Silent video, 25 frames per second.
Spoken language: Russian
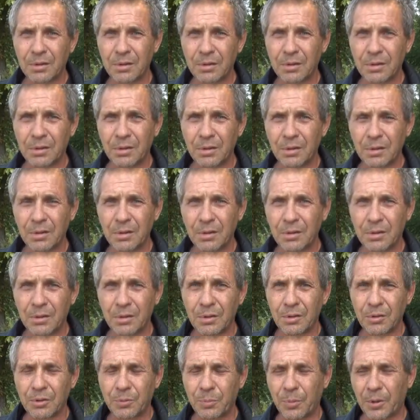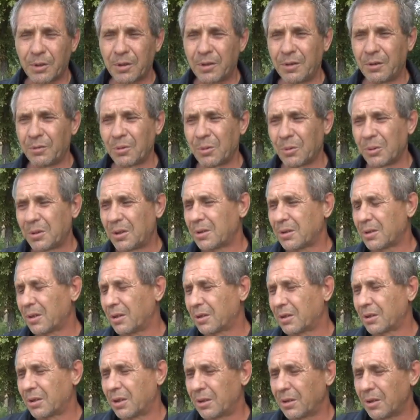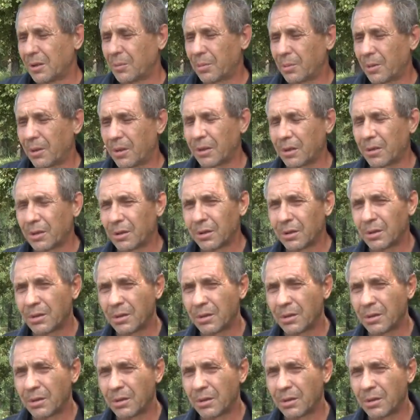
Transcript: Понятно. Спортивного телосложения парень.